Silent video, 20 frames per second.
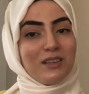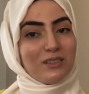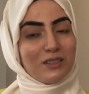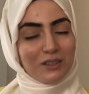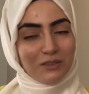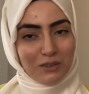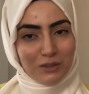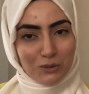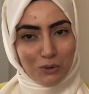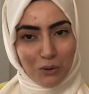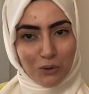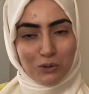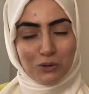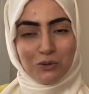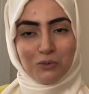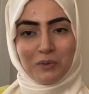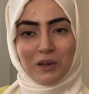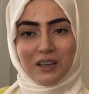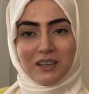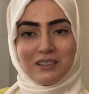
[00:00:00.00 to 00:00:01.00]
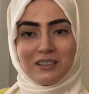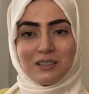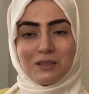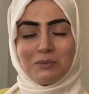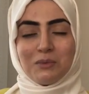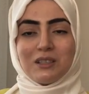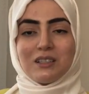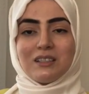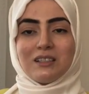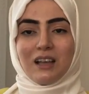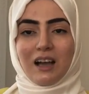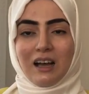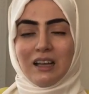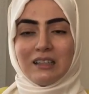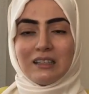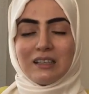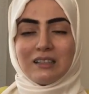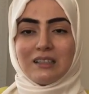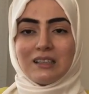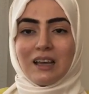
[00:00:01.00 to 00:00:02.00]
Açlık ve tokluk mekanizması da
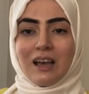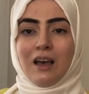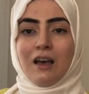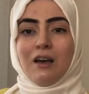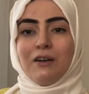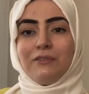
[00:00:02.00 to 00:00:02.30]
anladık.